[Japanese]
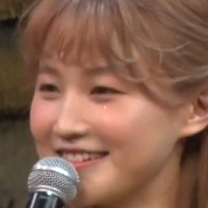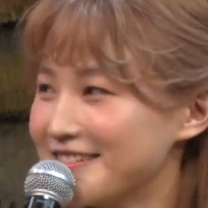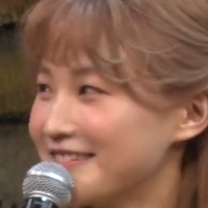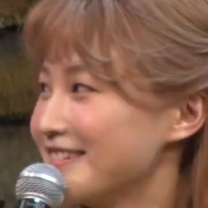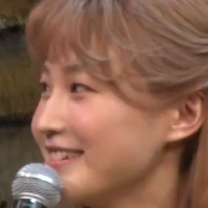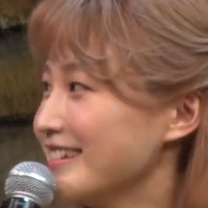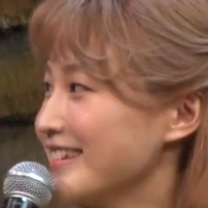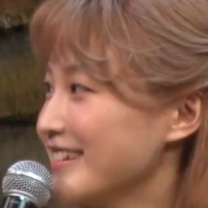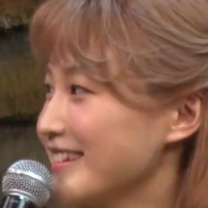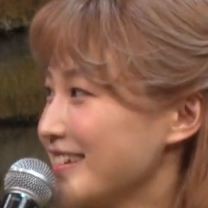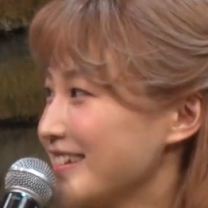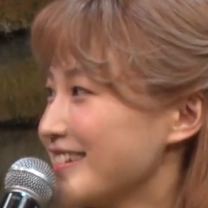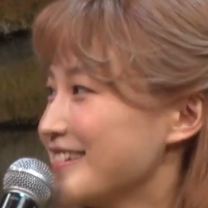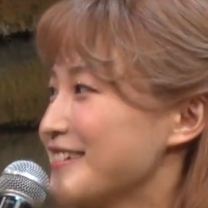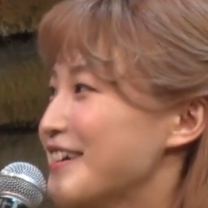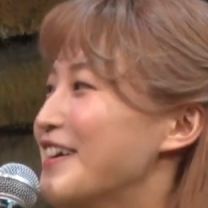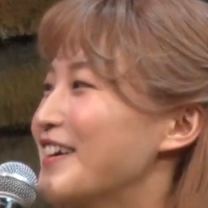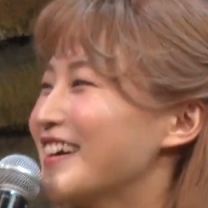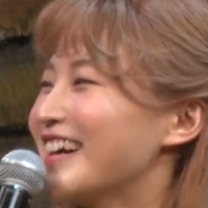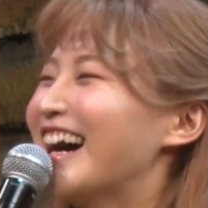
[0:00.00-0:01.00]
らふさふさし
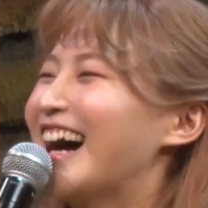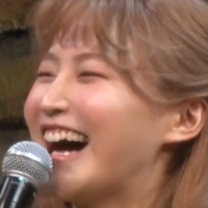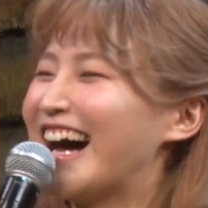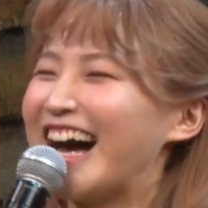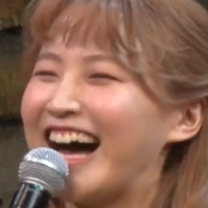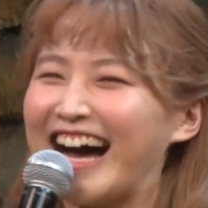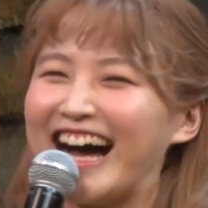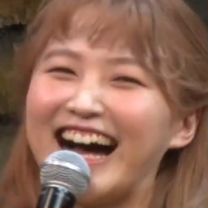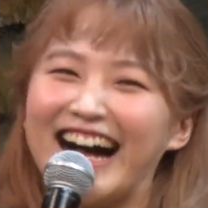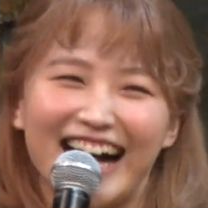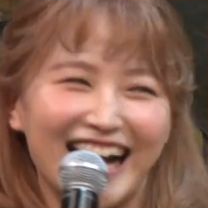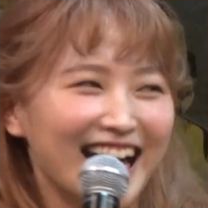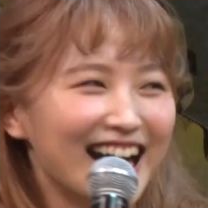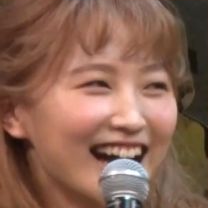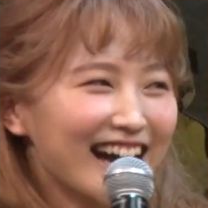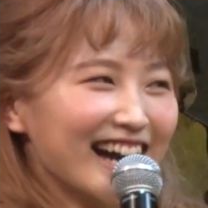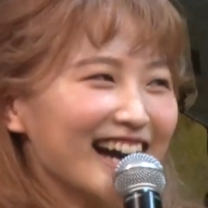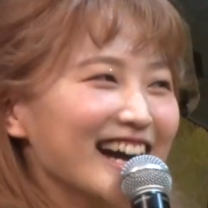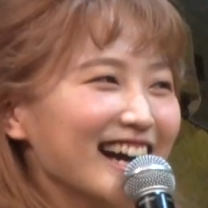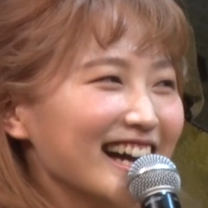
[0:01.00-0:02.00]
てる。そ
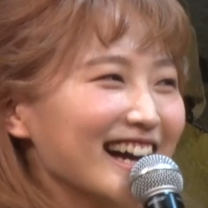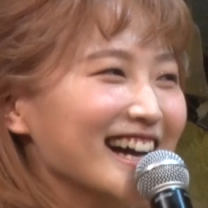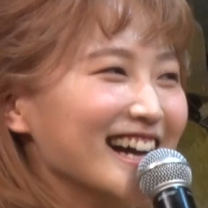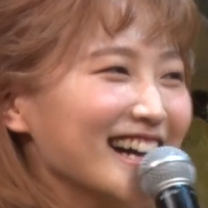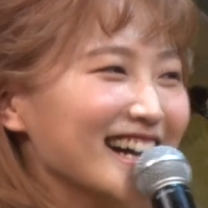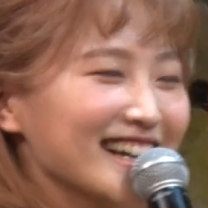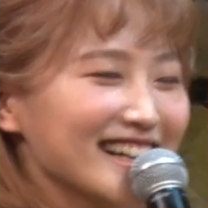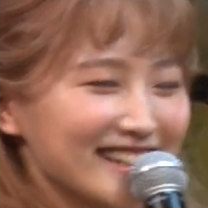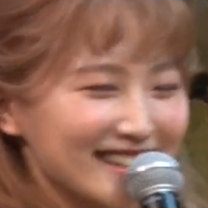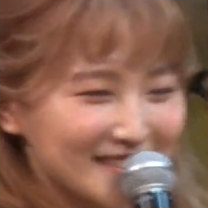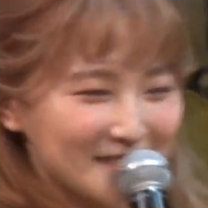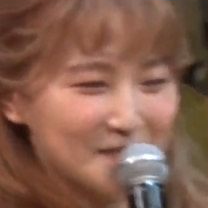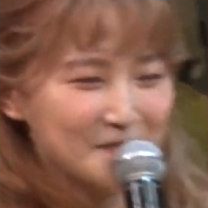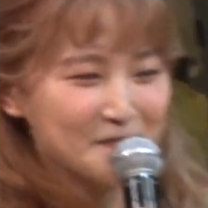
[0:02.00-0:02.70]
う、ふわってしてる